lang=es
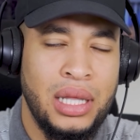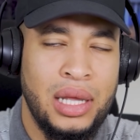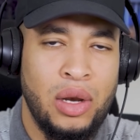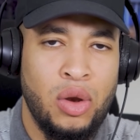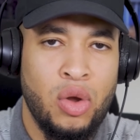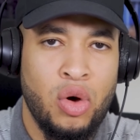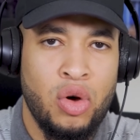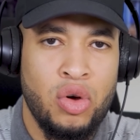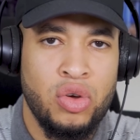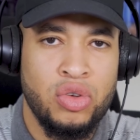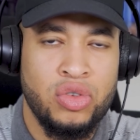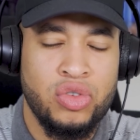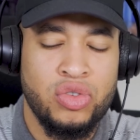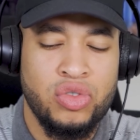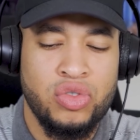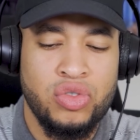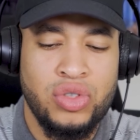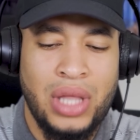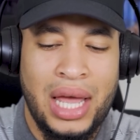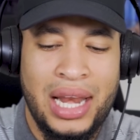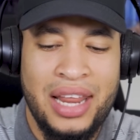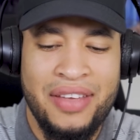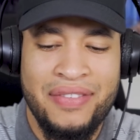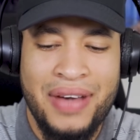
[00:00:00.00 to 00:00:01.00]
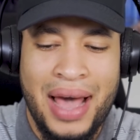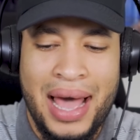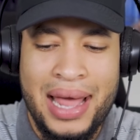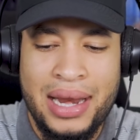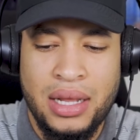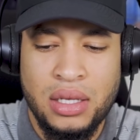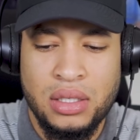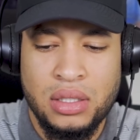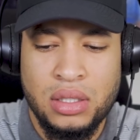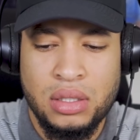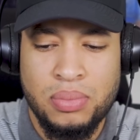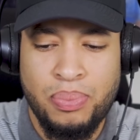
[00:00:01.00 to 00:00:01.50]
de los
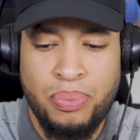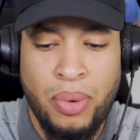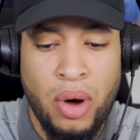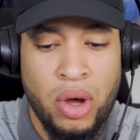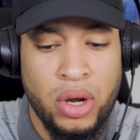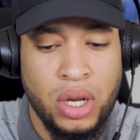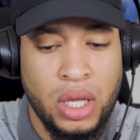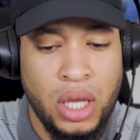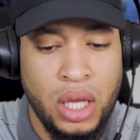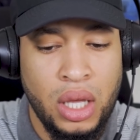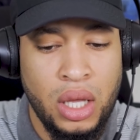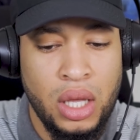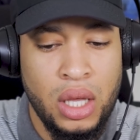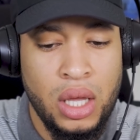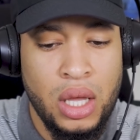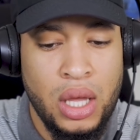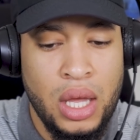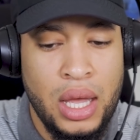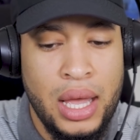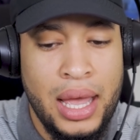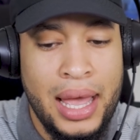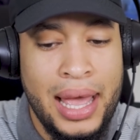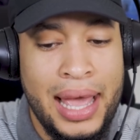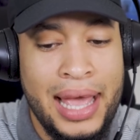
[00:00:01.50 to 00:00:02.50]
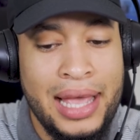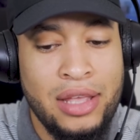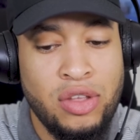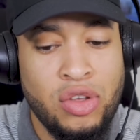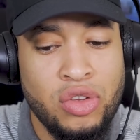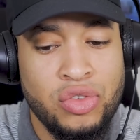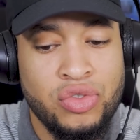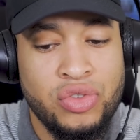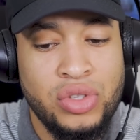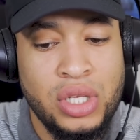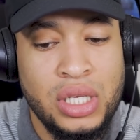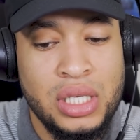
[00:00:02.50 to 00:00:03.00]
talibanes, porque
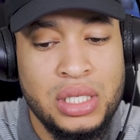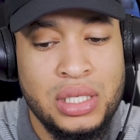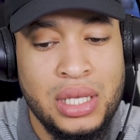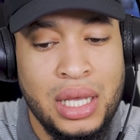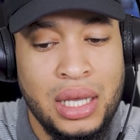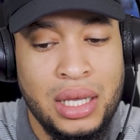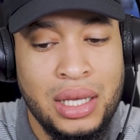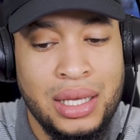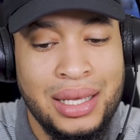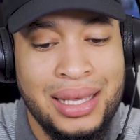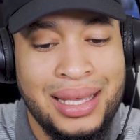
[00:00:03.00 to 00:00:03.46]
ellos dicen